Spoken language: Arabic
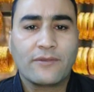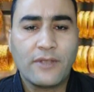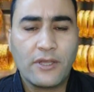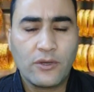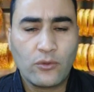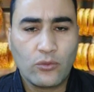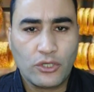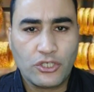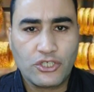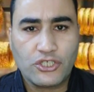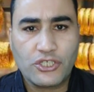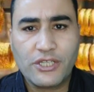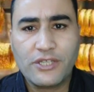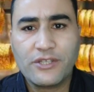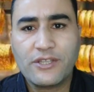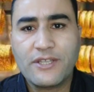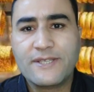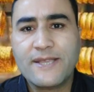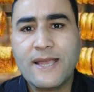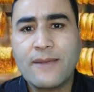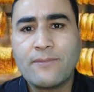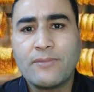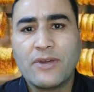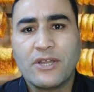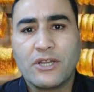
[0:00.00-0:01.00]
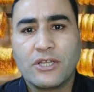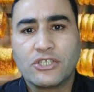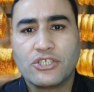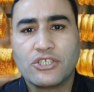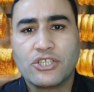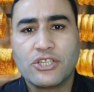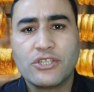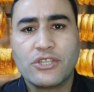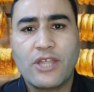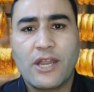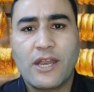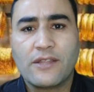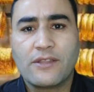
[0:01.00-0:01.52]
22 ديسمبر
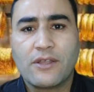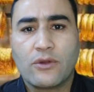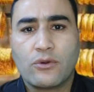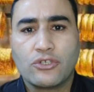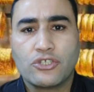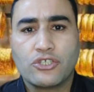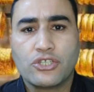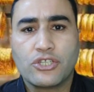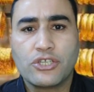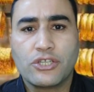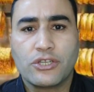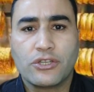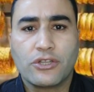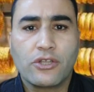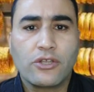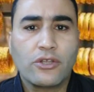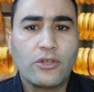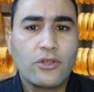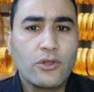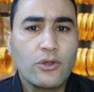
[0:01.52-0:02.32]
2023